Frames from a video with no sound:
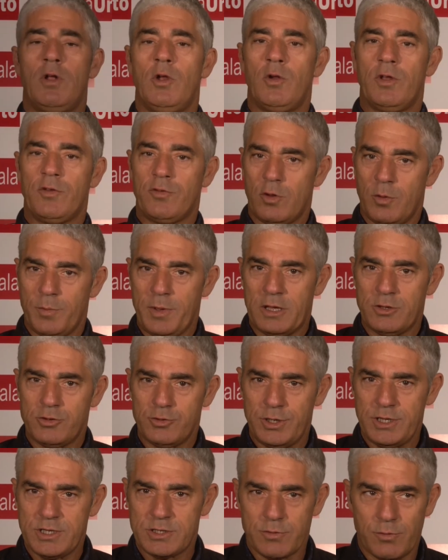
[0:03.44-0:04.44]
allora sono
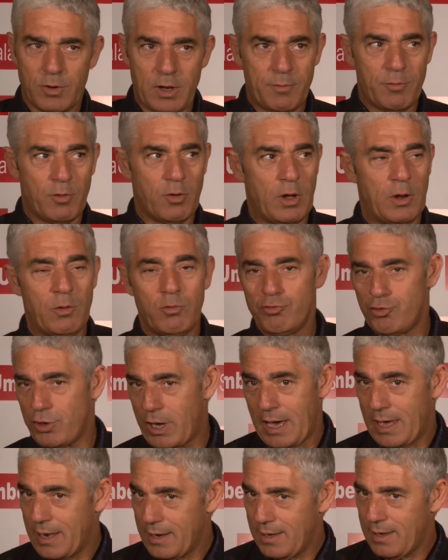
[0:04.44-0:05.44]
Biagio Izzo, volevo
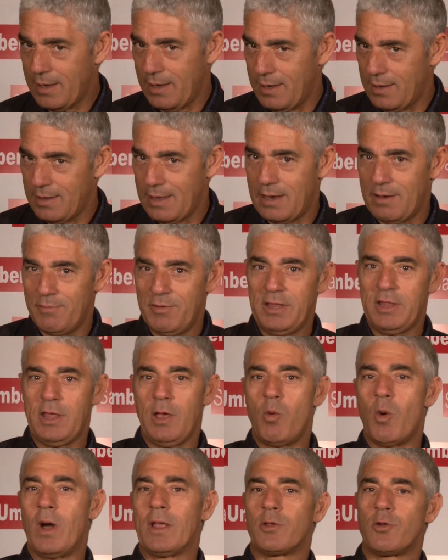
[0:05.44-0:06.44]
annunciare che dal
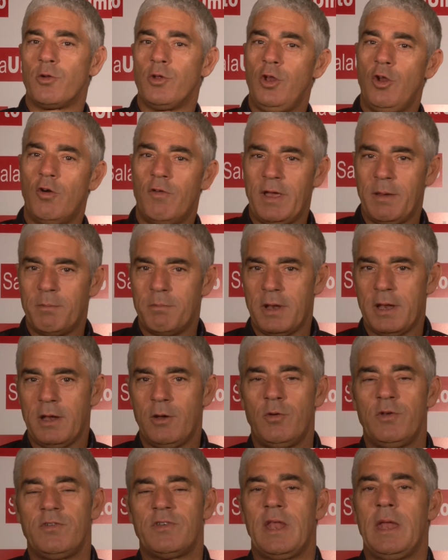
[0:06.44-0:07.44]
24 di novembre
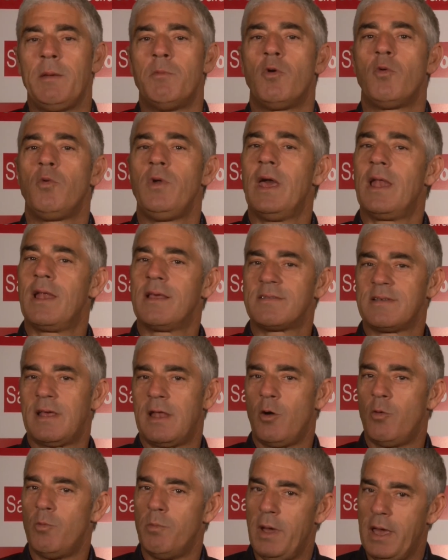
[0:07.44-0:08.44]
noi saremo qui alla
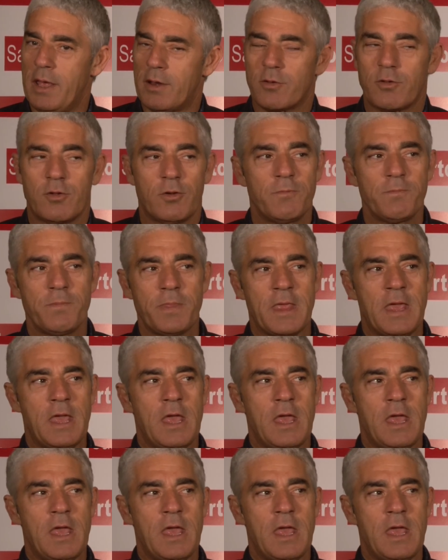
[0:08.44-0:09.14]
Sala Umberto